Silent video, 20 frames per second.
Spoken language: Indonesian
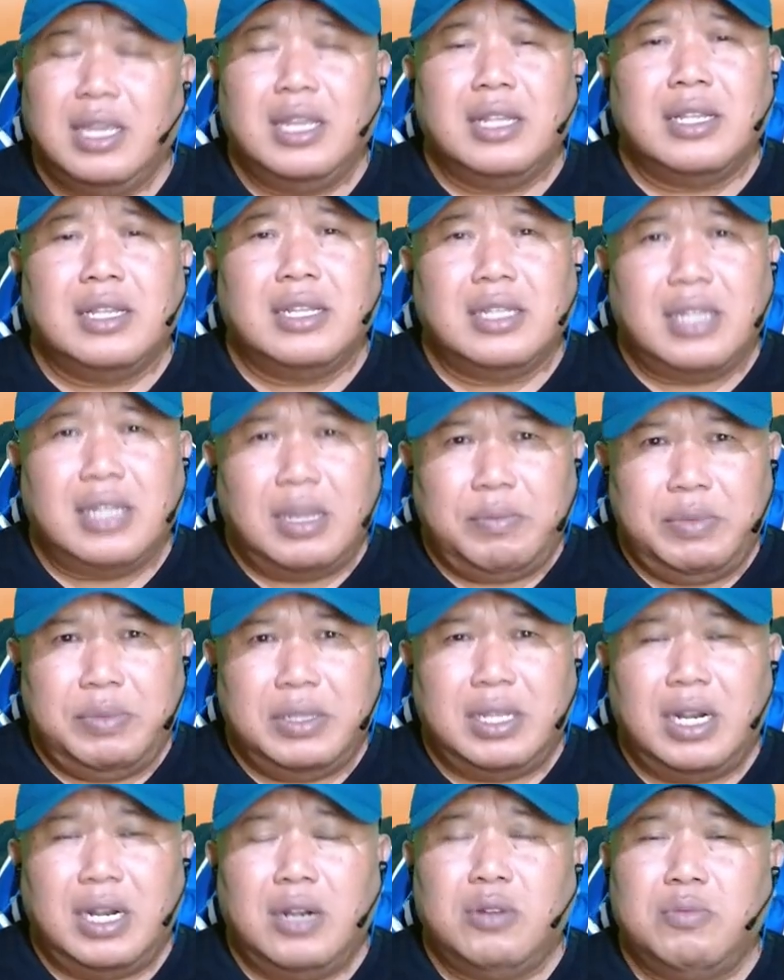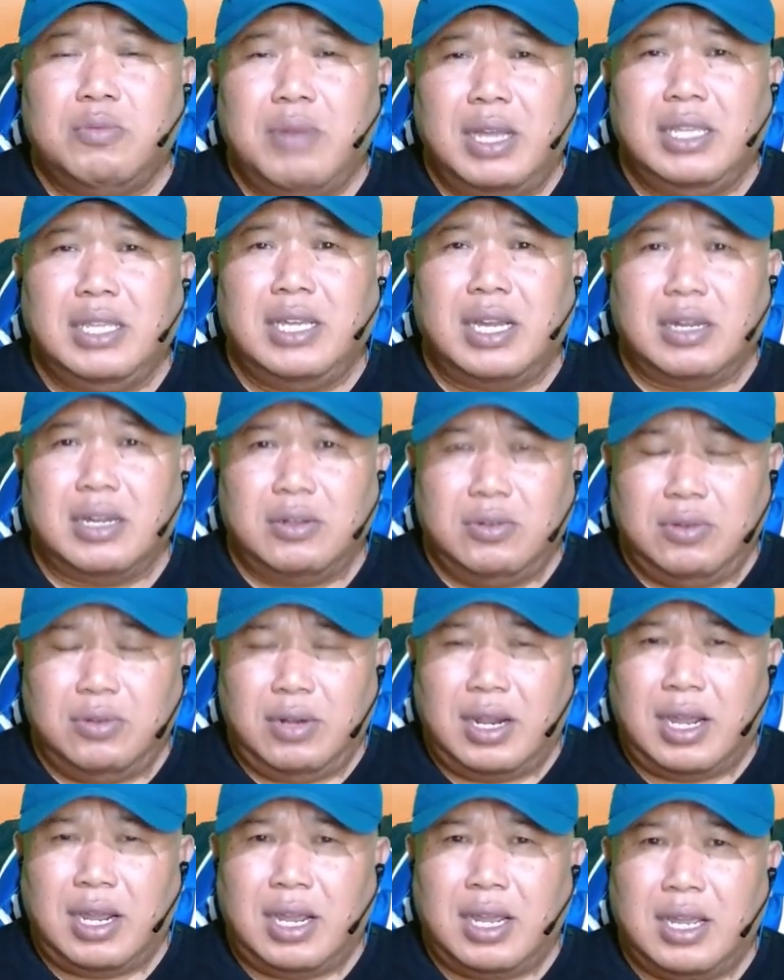tetapi terlalu banyak
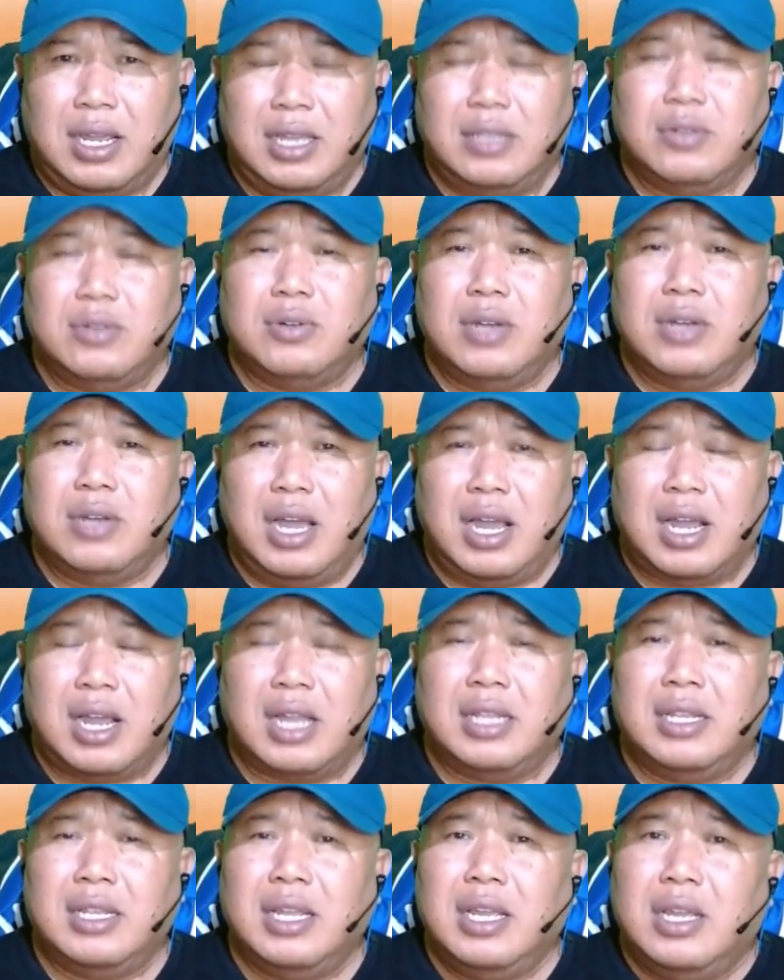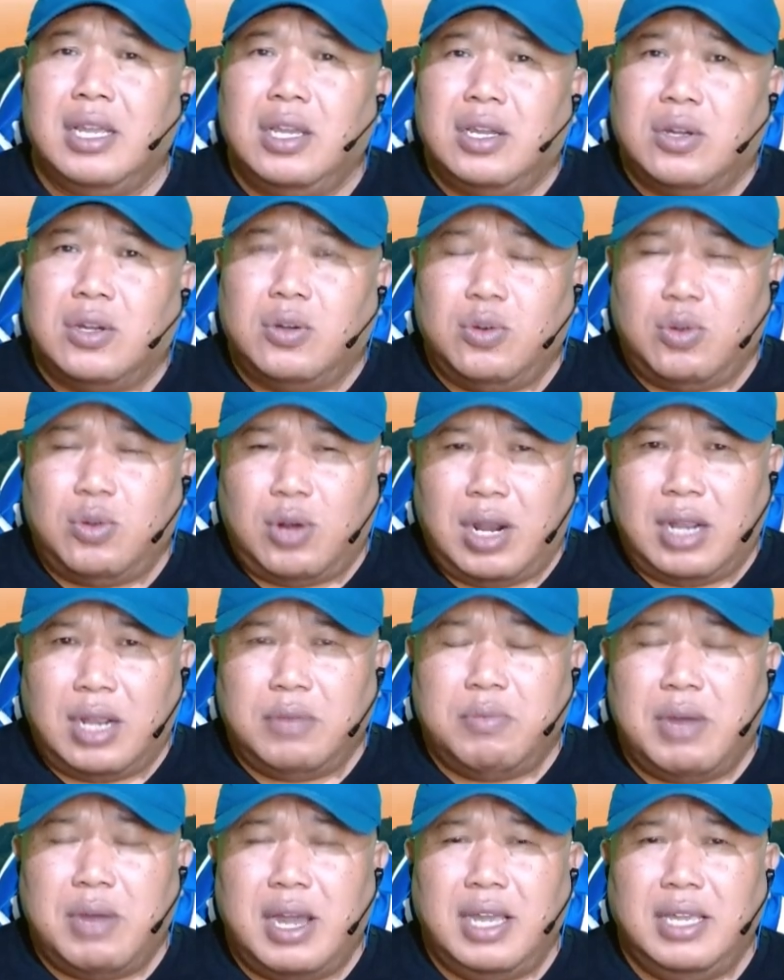gula juga akan kurang
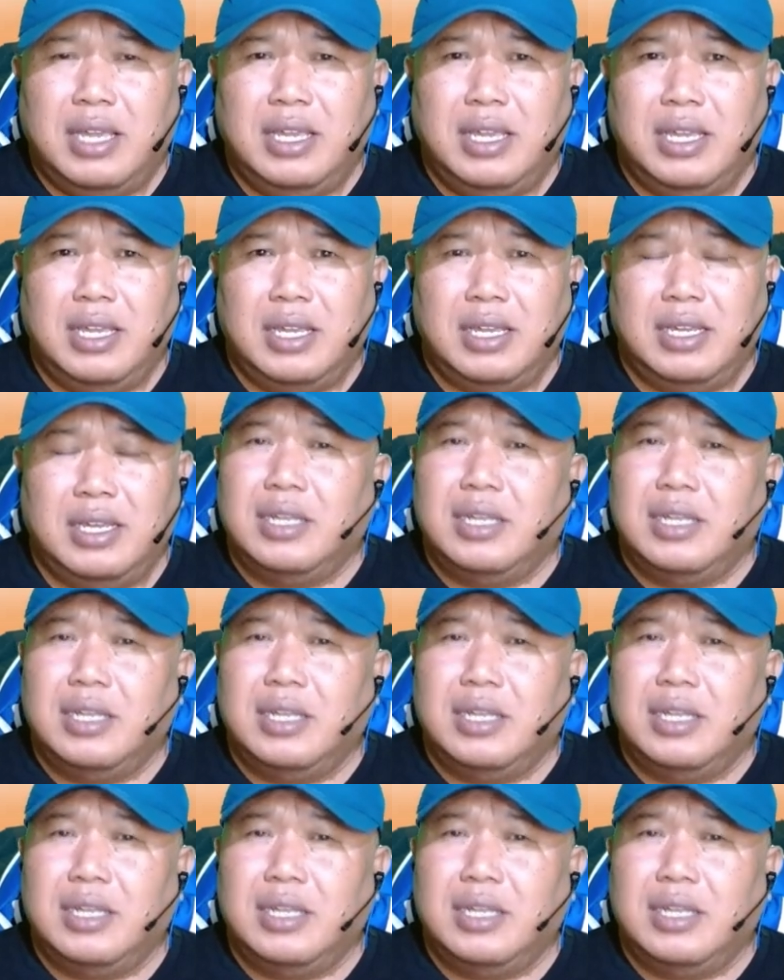baik